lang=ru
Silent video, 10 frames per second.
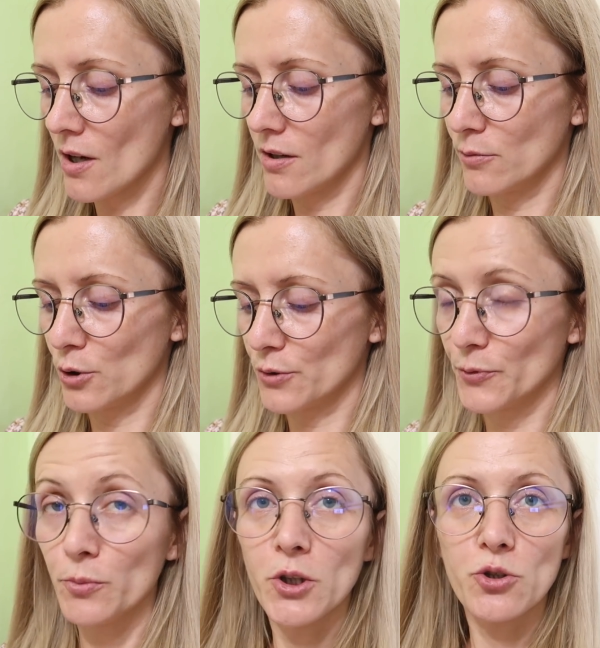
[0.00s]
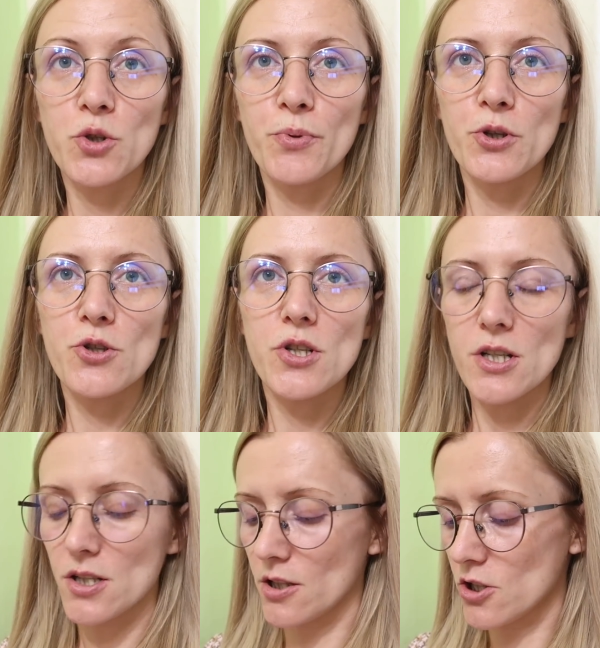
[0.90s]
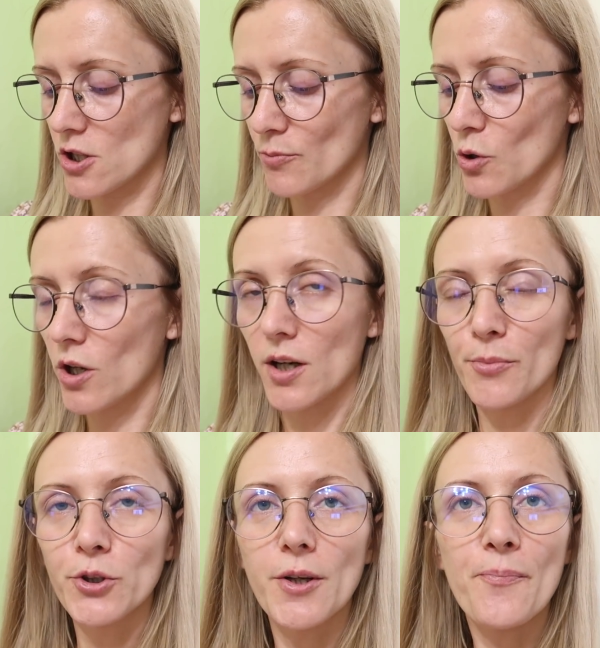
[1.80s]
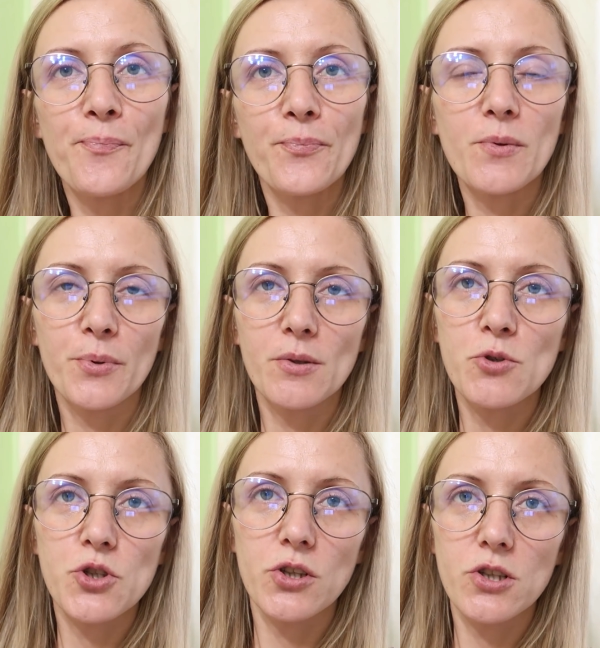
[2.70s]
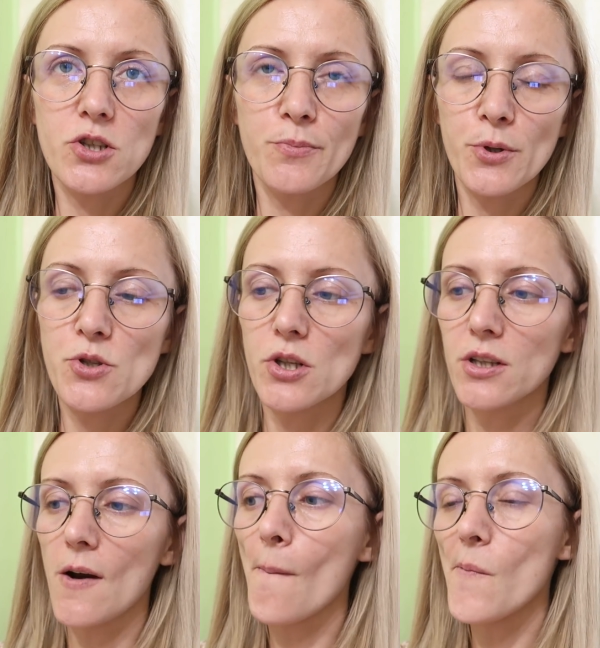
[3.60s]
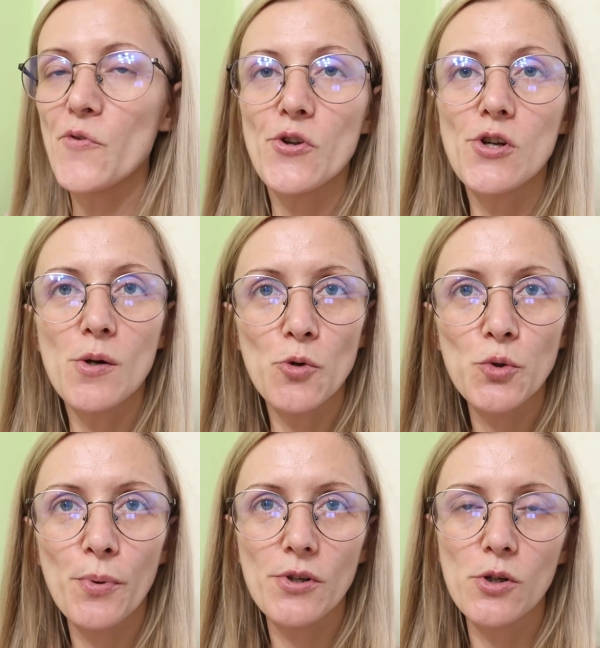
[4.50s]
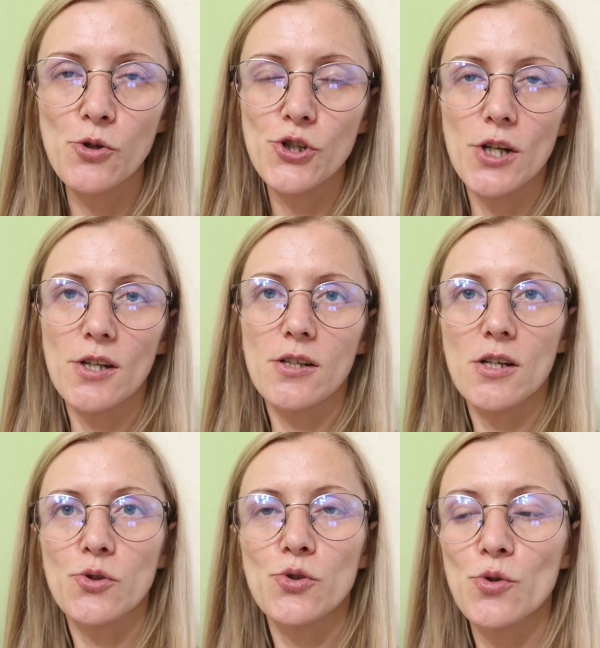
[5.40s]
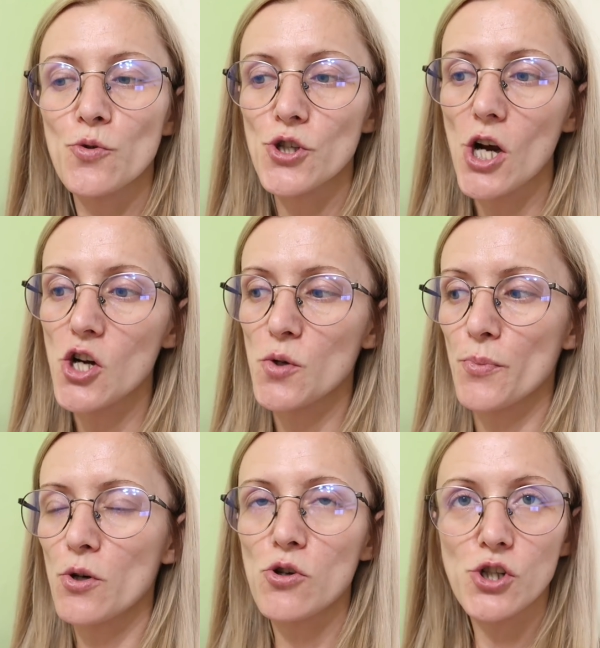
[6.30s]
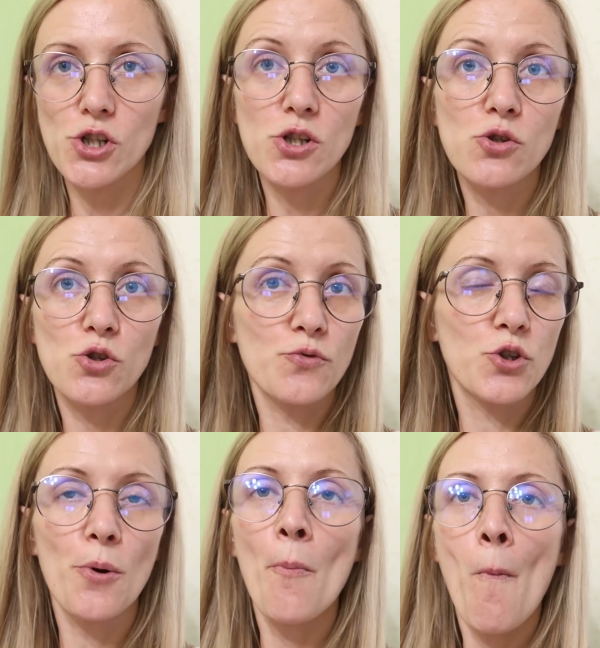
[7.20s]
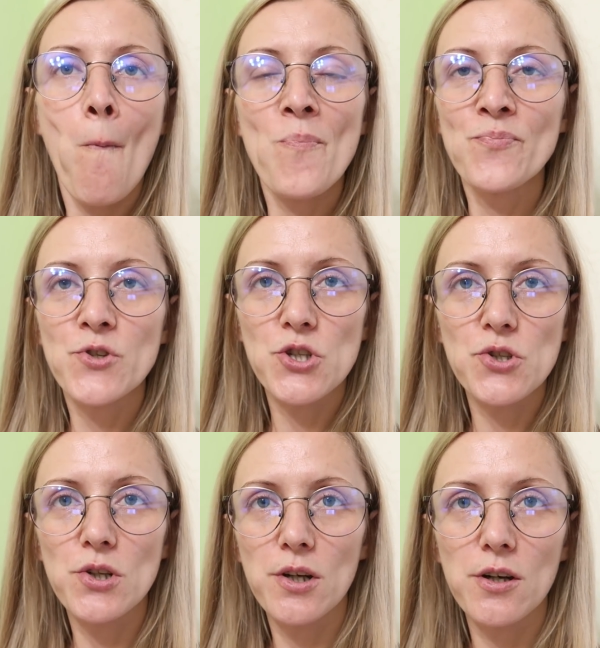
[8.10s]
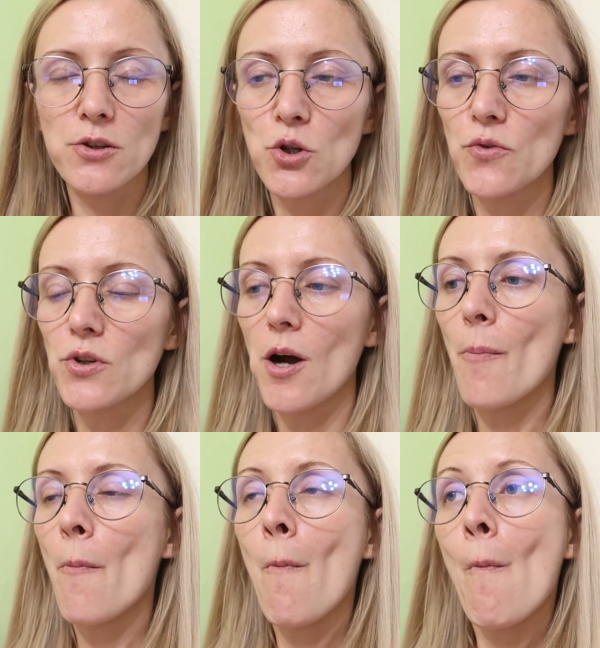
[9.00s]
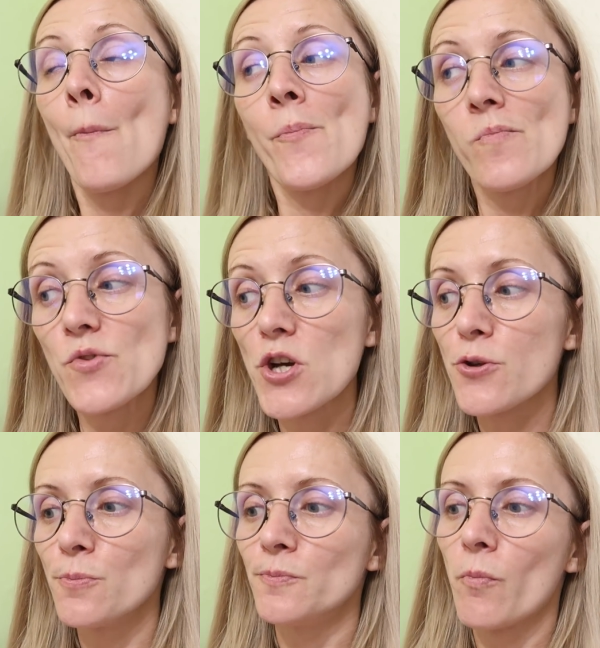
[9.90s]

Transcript: Вот. Но мне тоже придется достаточно много работы, потому что это же не просто так. Это не ремонт под ключ, когда ты отсюда уезжаешь и приходишь, и здесь уже все чистенько и готовенько. Нет.